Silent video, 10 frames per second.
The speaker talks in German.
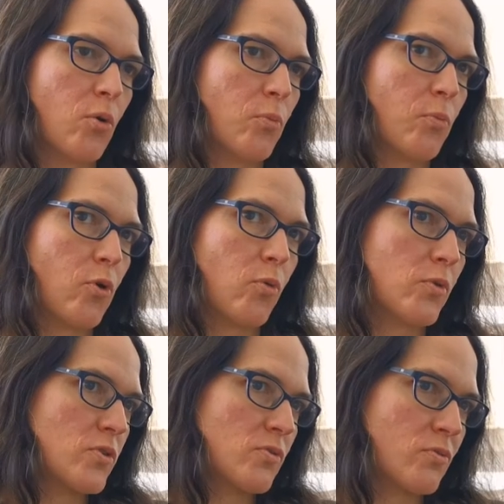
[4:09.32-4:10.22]

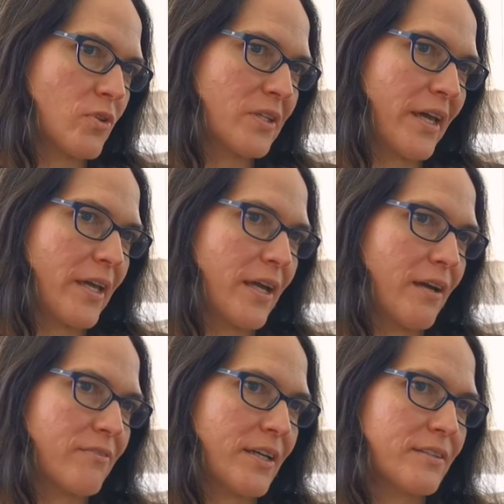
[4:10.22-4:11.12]
Promotion noch drei
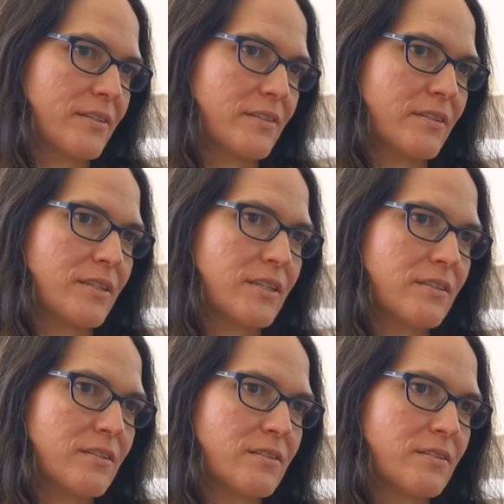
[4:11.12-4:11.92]
Jahre weiterhin in Kiel